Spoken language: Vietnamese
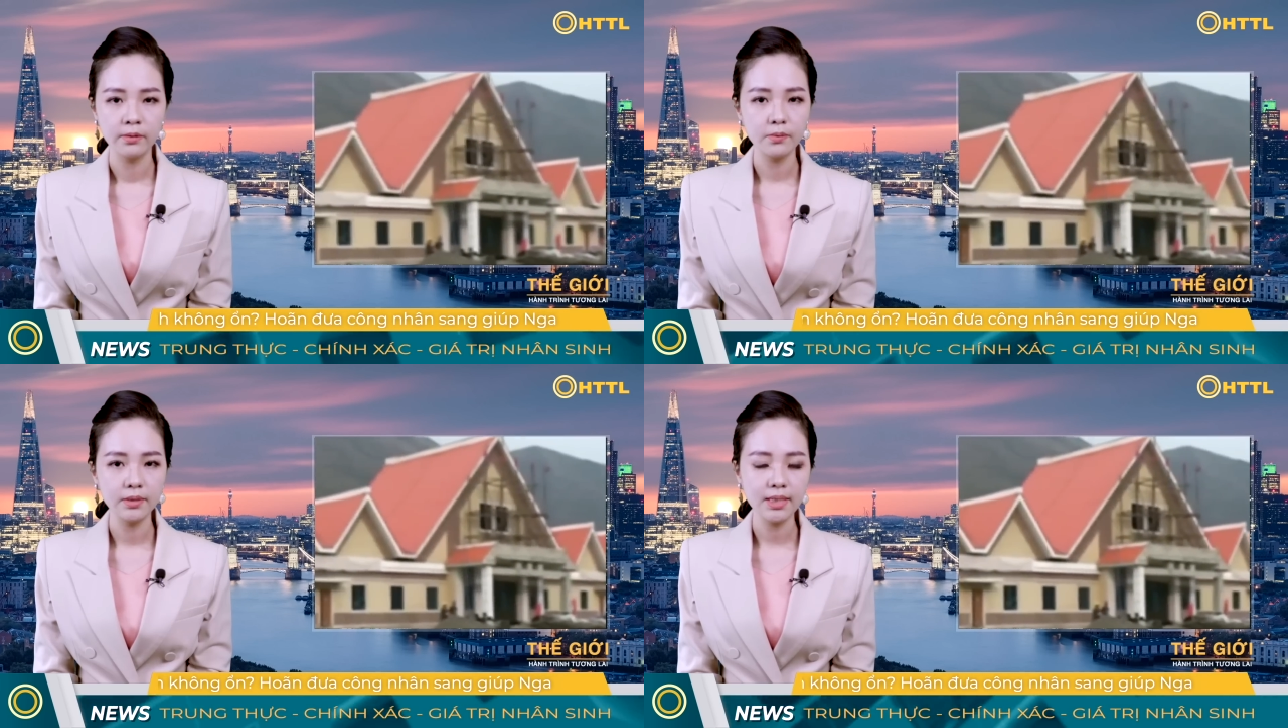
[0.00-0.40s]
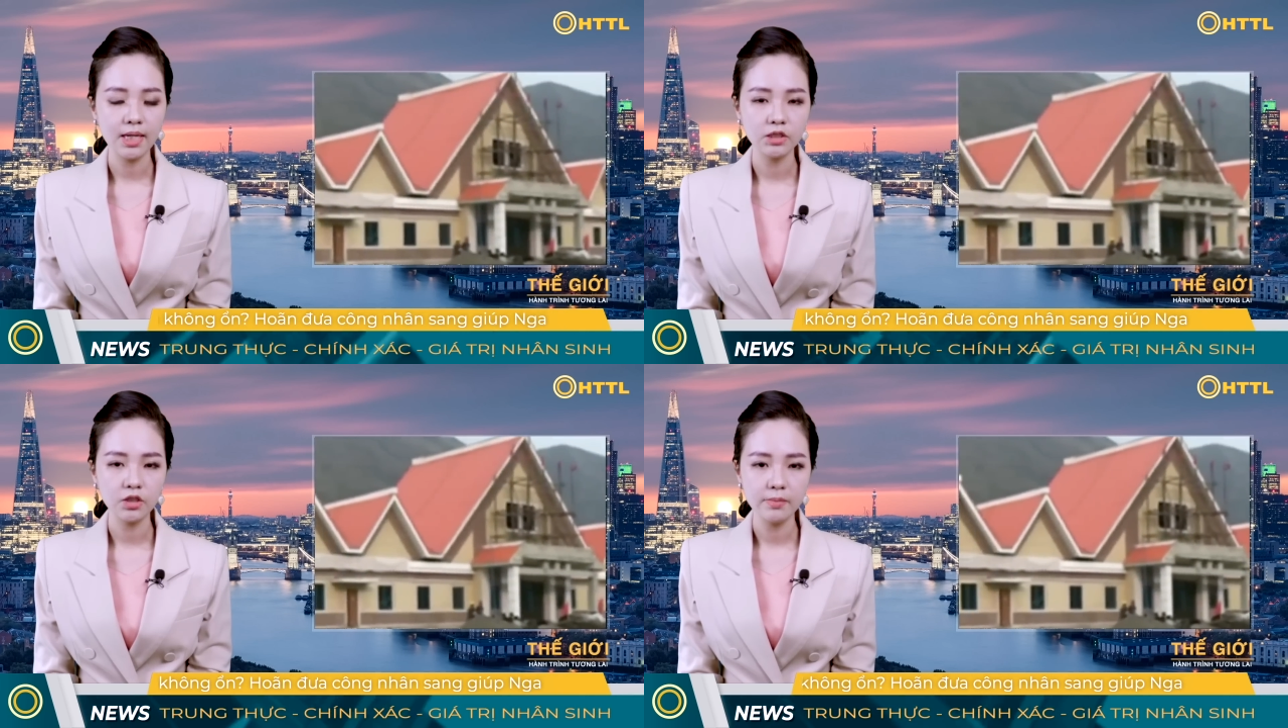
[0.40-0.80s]
Nguồn tin
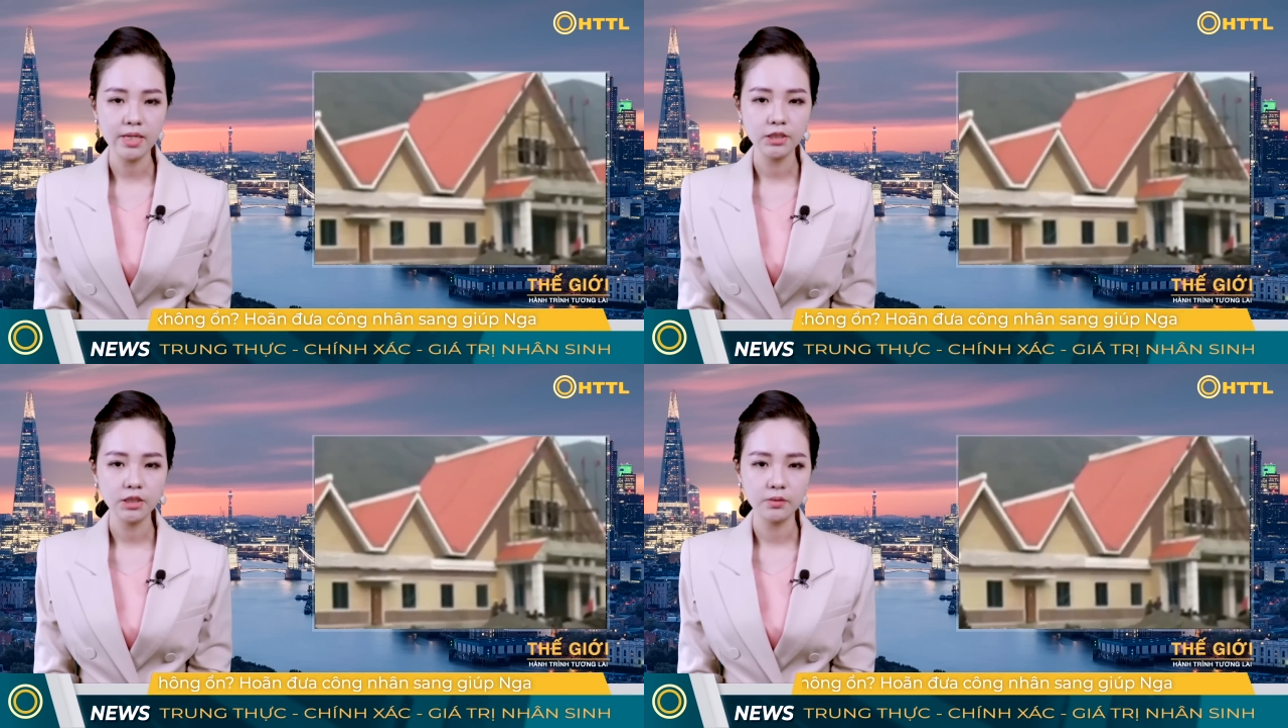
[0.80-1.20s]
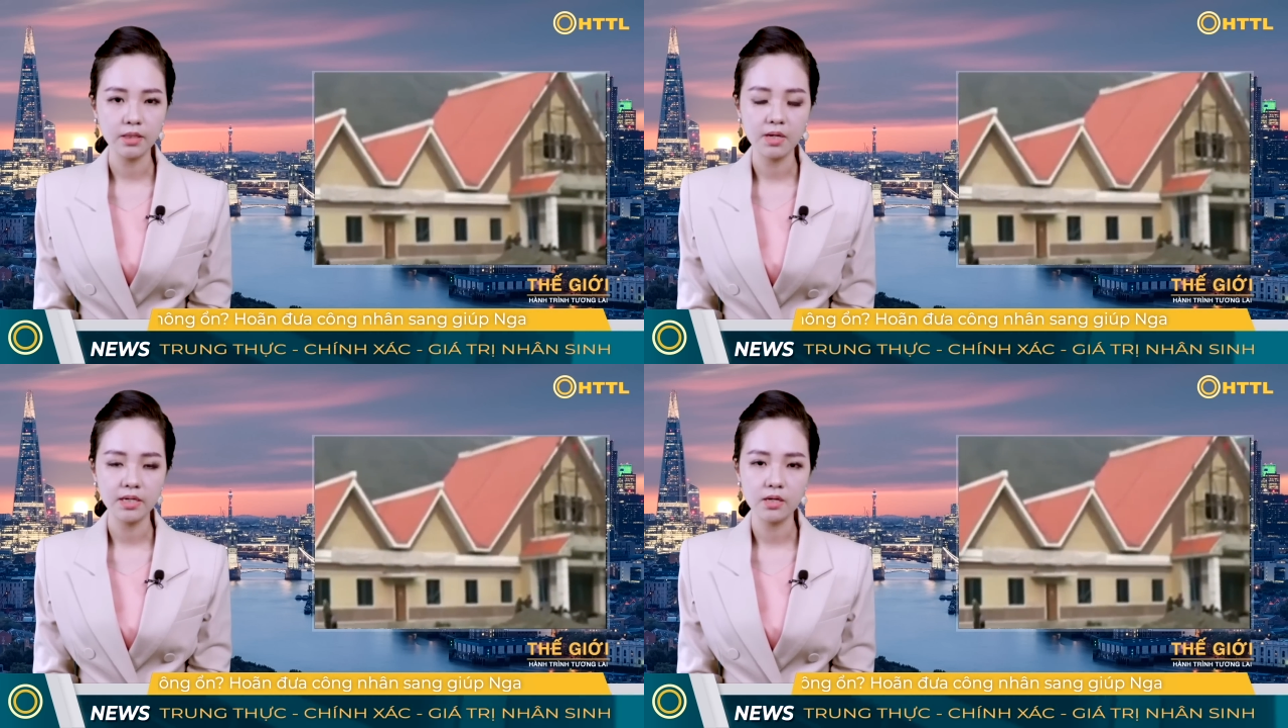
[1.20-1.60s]
này cho biết Triều
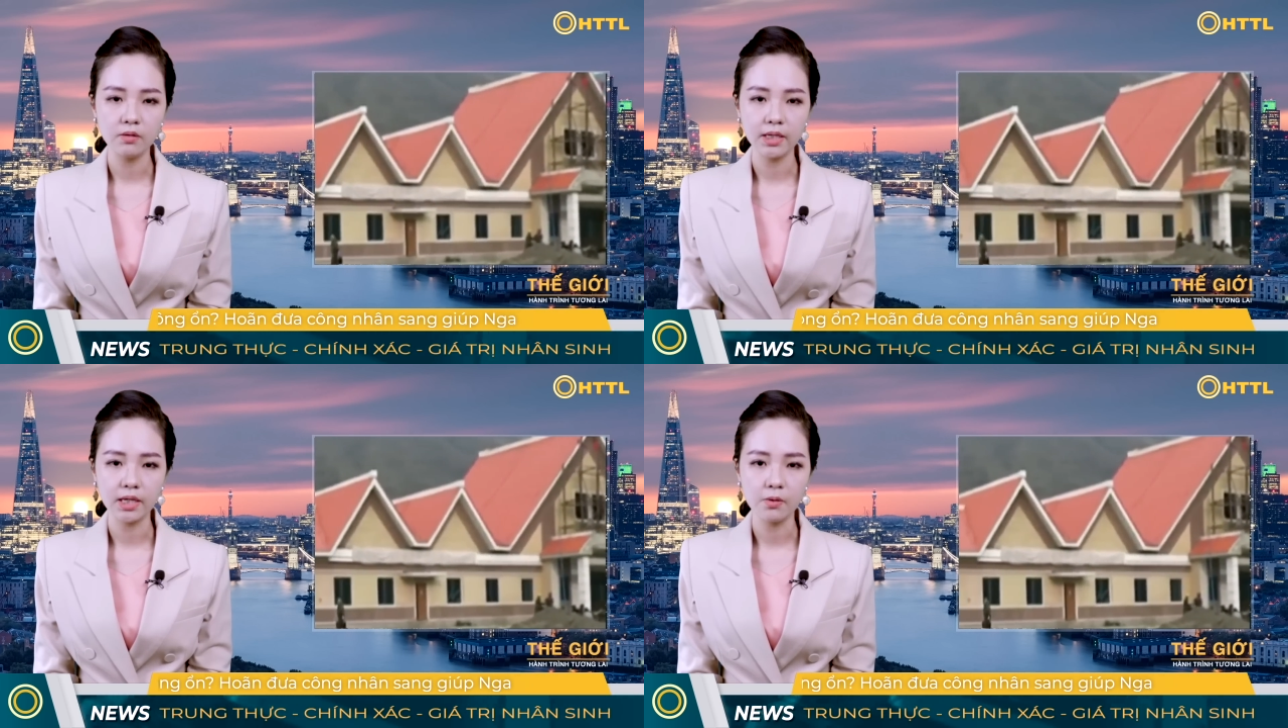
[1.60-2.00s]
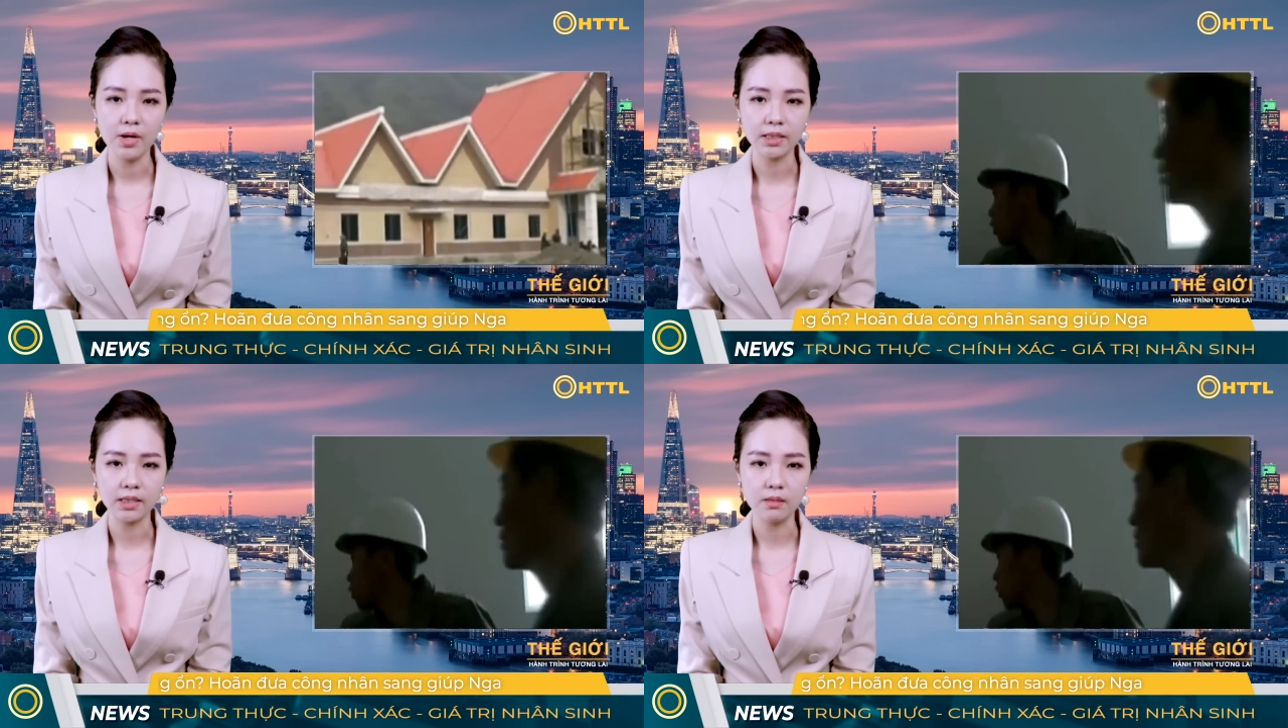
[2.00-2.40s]
Tiên ban đầu lên kế
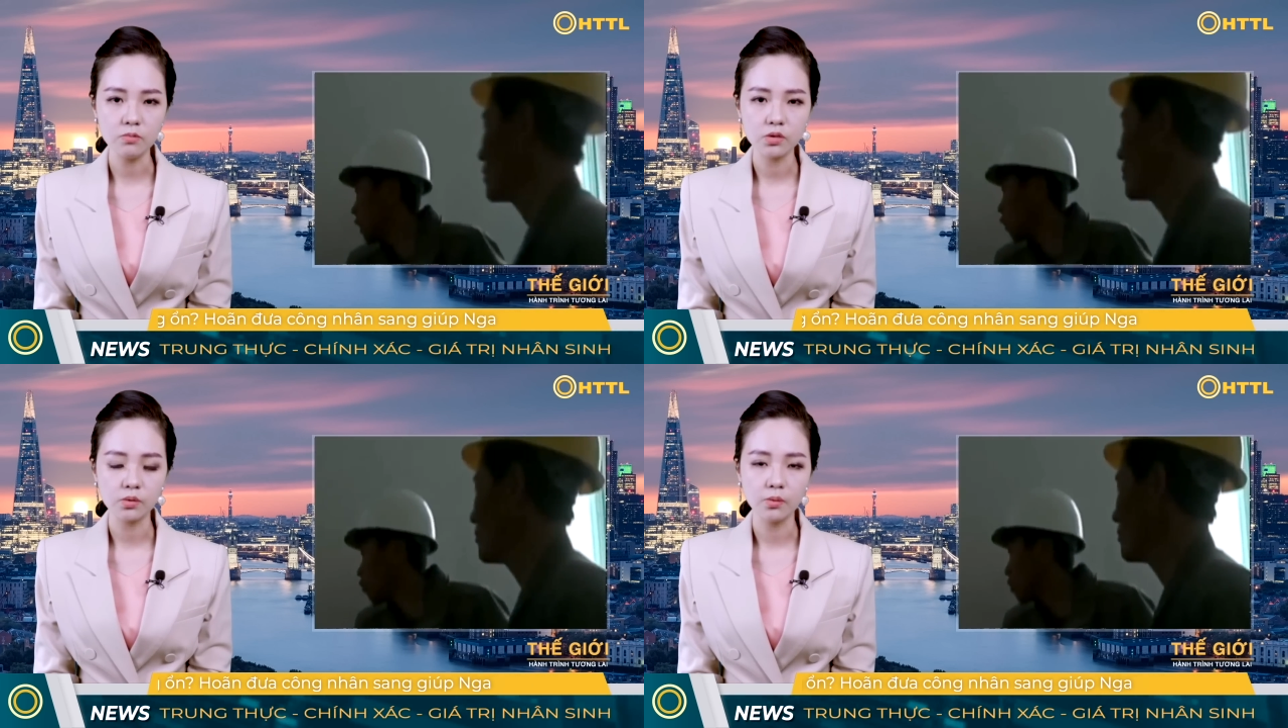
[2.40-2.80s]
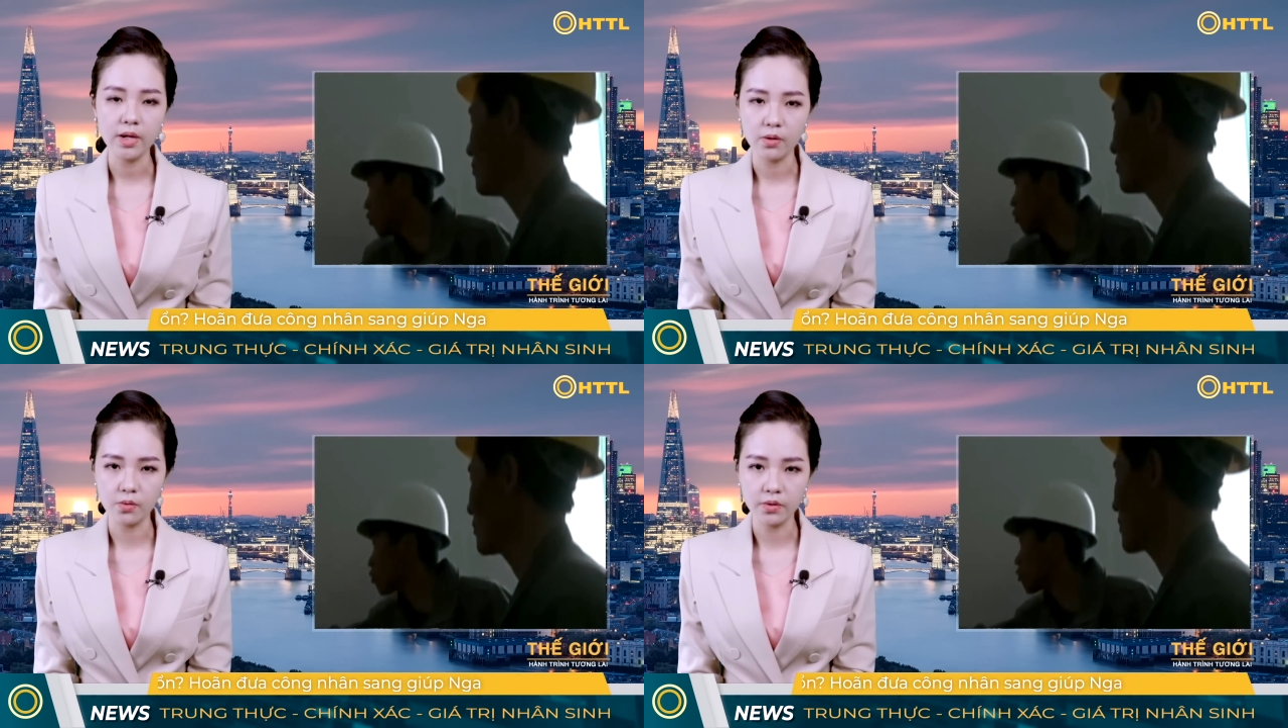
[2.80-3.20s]
hoạch kiếm một số
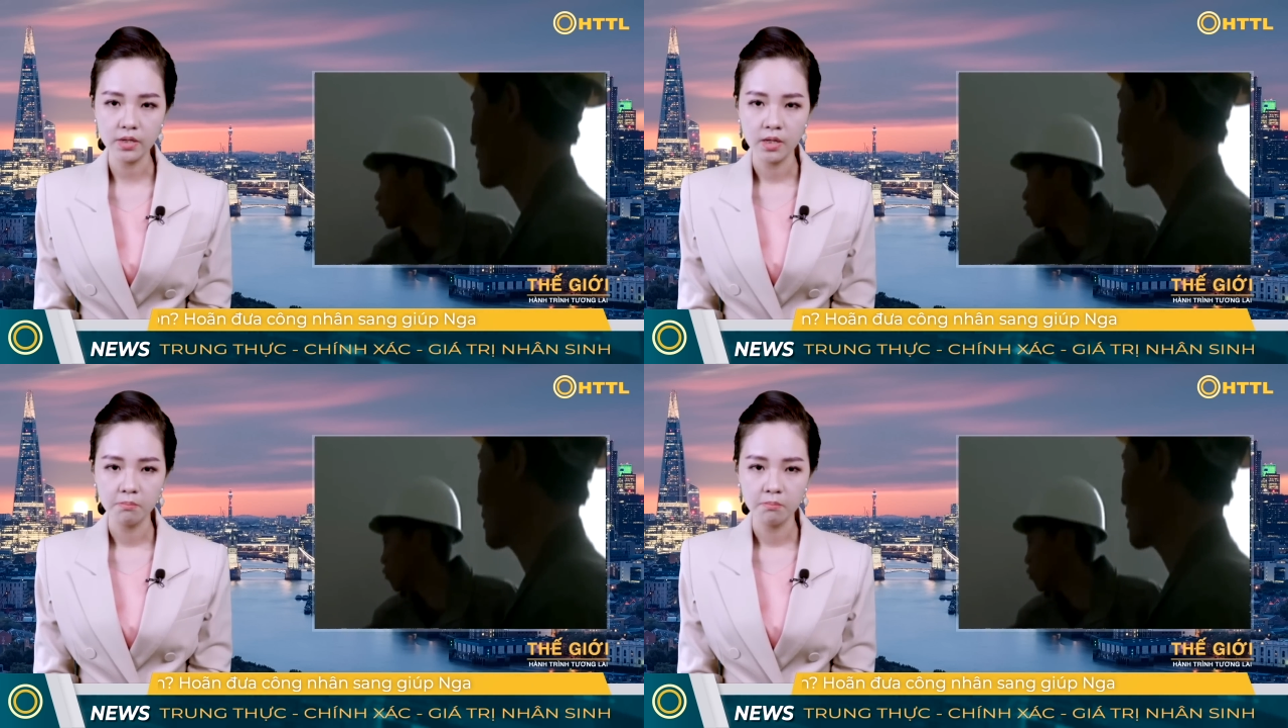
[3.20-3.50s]
ngoại hối